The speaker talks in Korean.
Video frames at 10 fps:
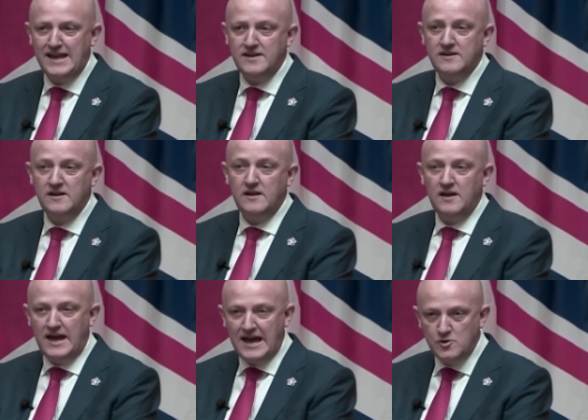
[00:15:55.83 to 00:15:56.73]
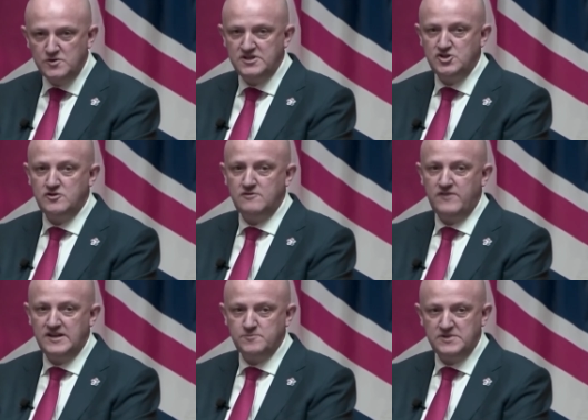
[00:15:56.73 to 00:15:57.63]
크리스토퍼 레이 국장은
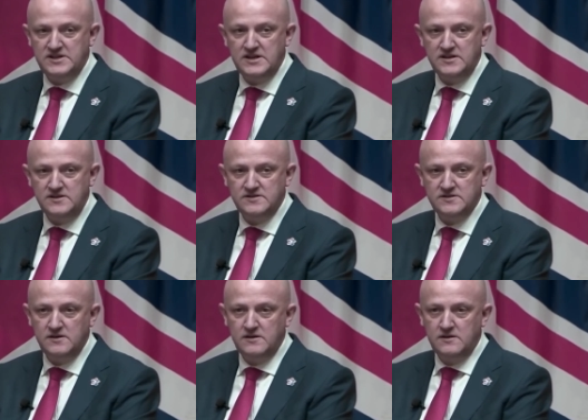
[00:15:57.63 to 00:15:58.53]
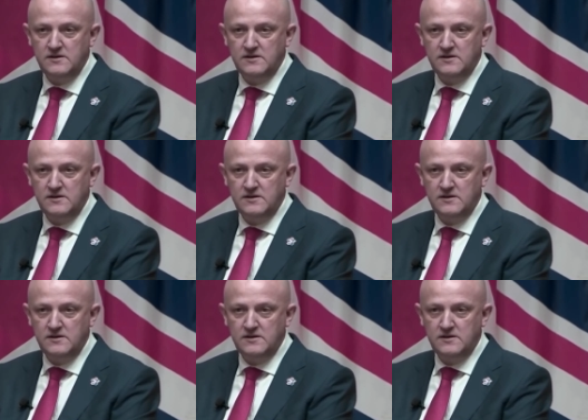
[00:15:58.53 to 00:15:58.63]
중국은 오랫동안